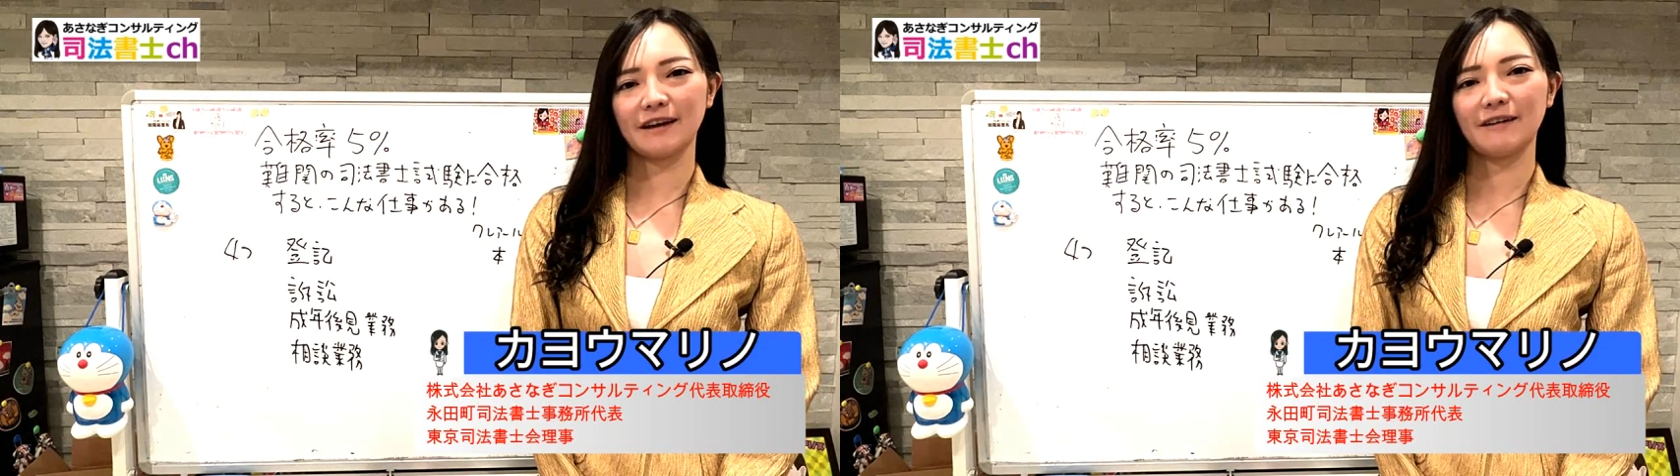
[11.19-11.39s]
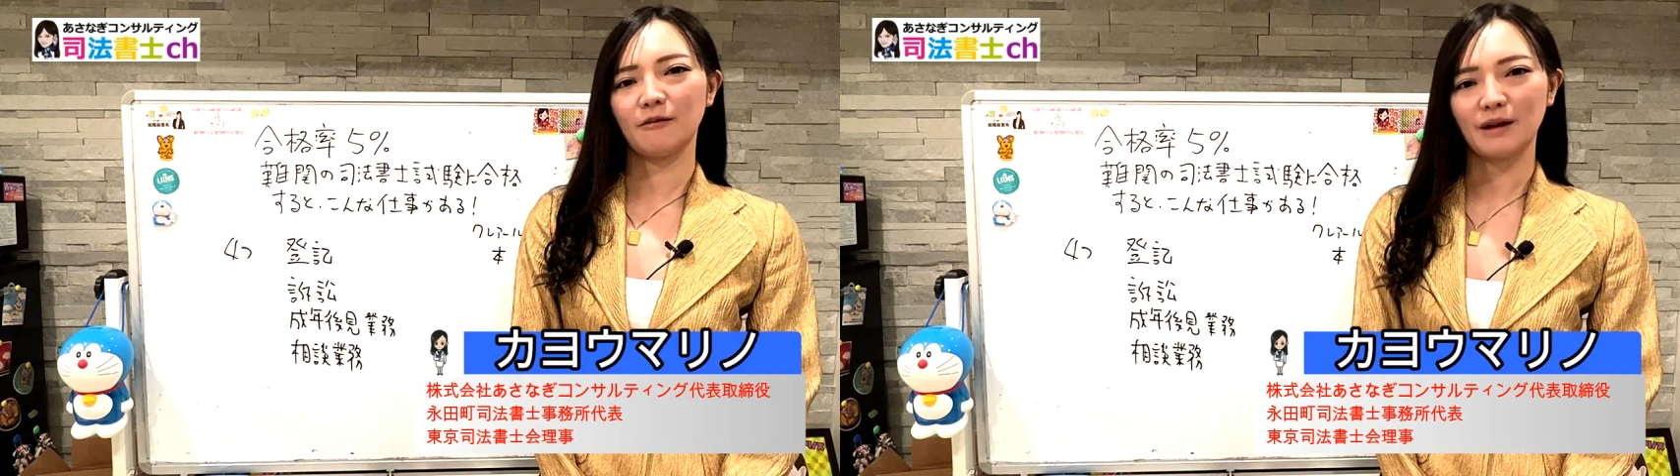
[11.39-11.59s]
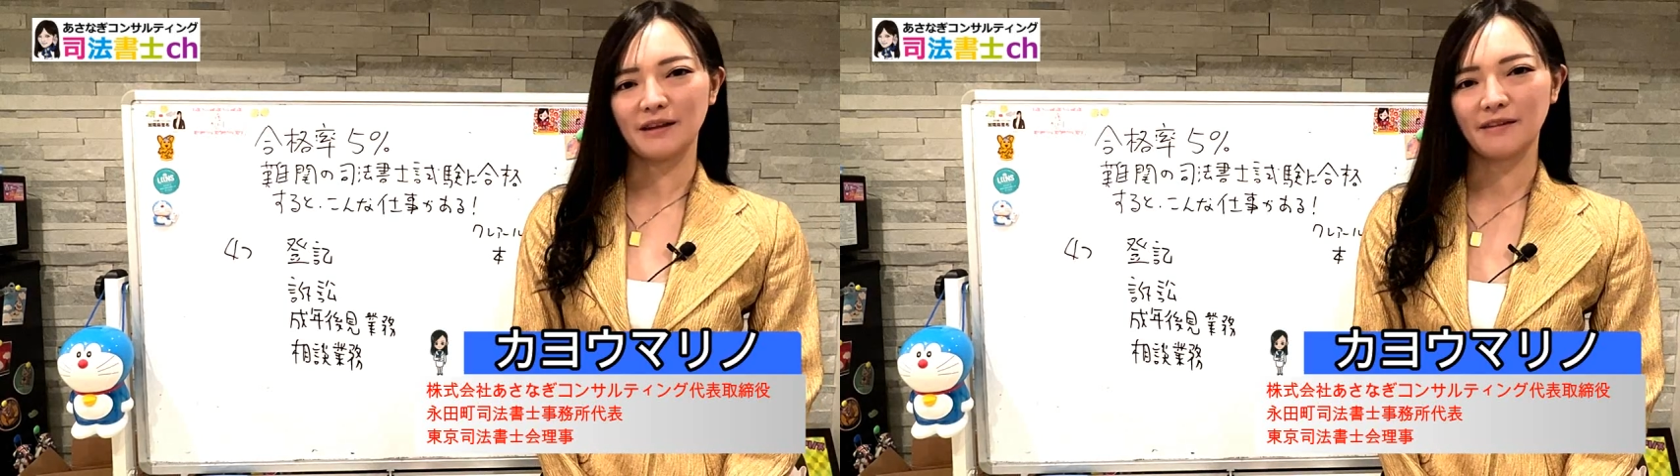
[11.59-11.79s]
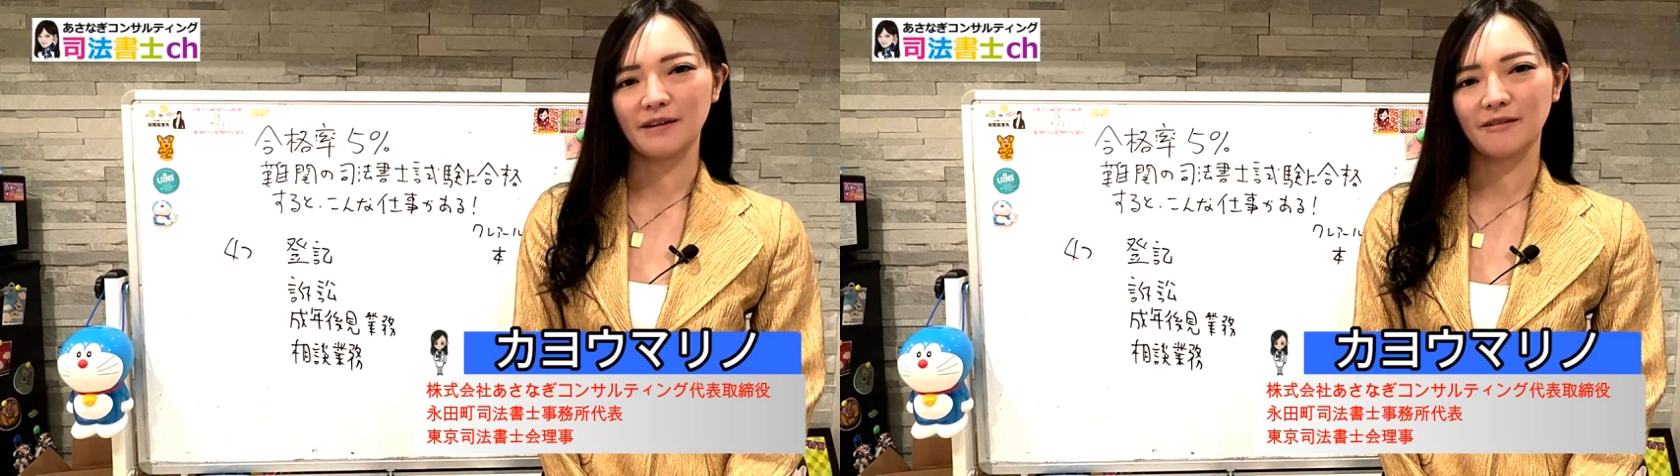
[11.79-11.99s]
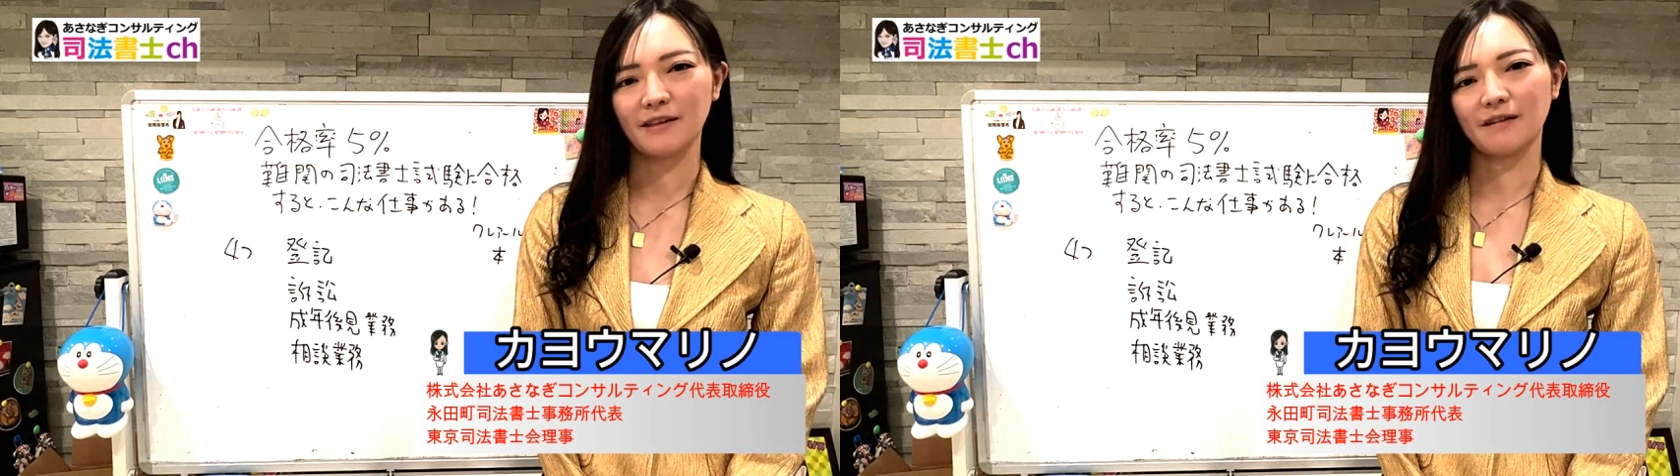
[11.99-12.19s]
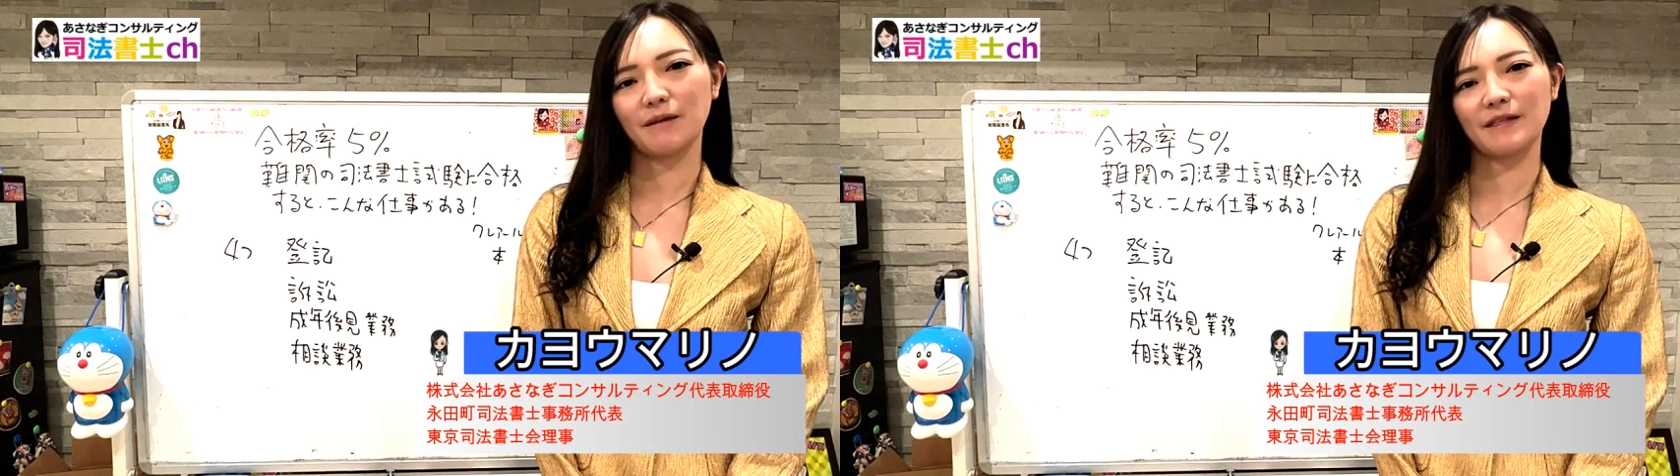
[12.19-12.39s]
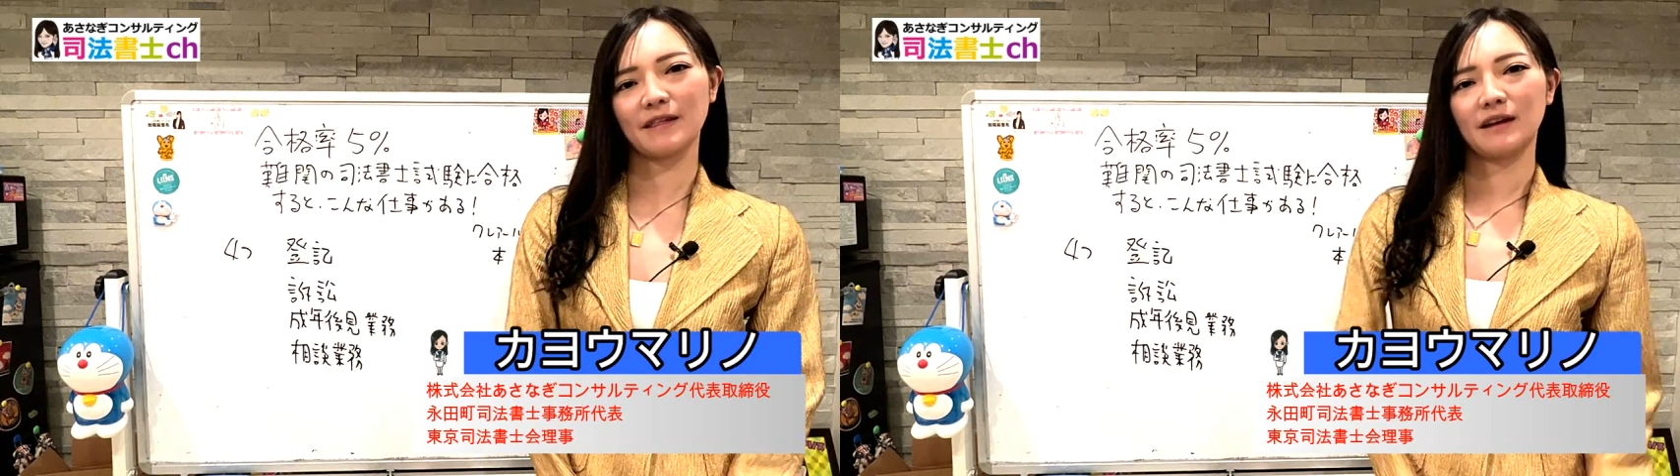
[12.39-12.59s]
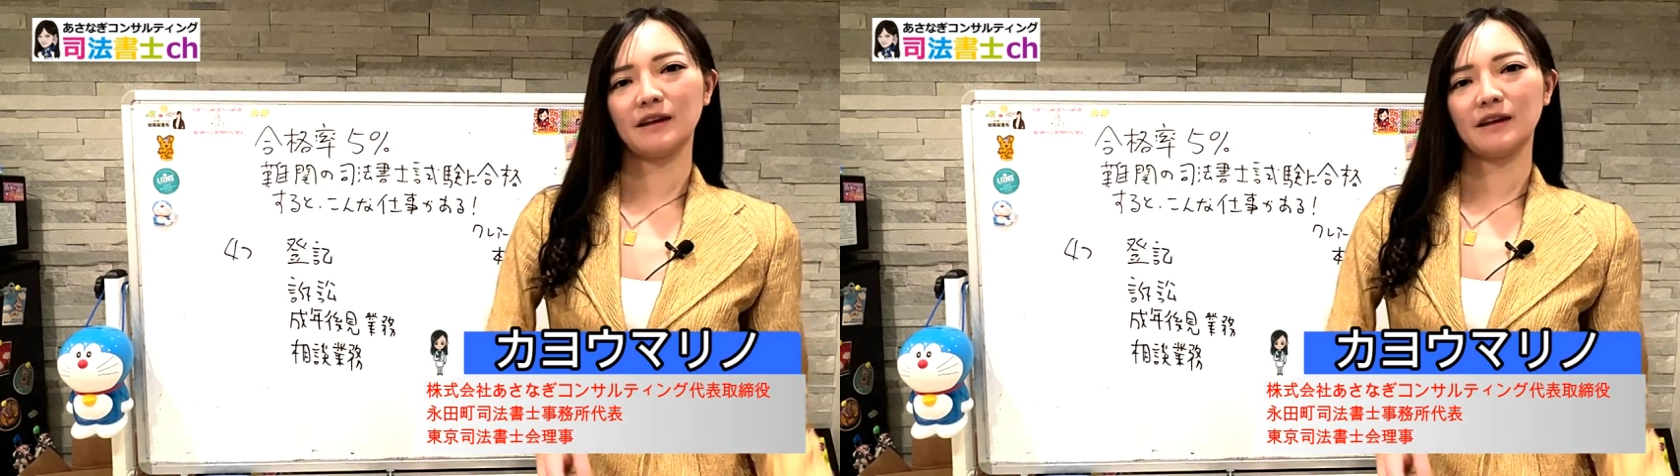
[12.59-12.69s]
かよまりのでございます。